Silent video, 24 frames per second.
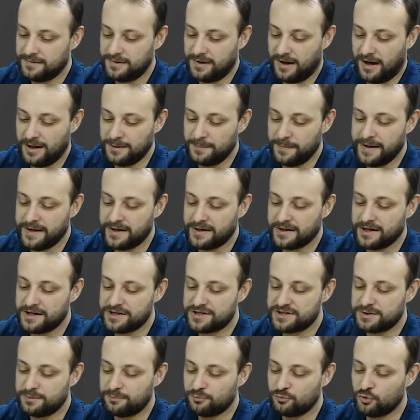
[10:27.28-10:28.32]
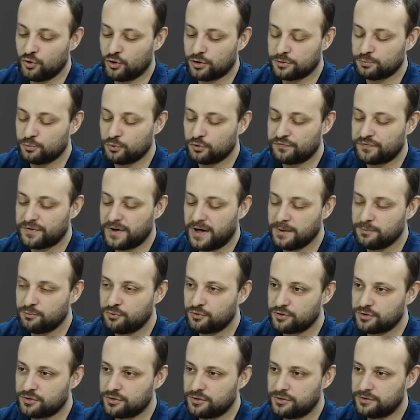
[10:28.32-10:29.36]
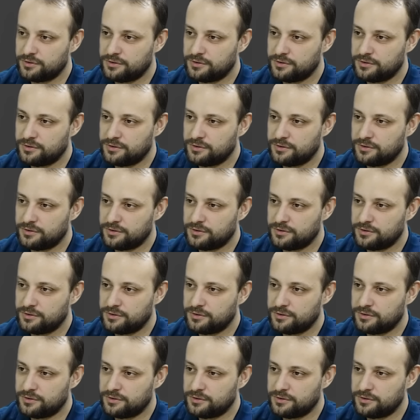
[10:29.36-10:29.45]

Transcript: Almanya'ya geçtim. Dortmund Üst. Freiburg.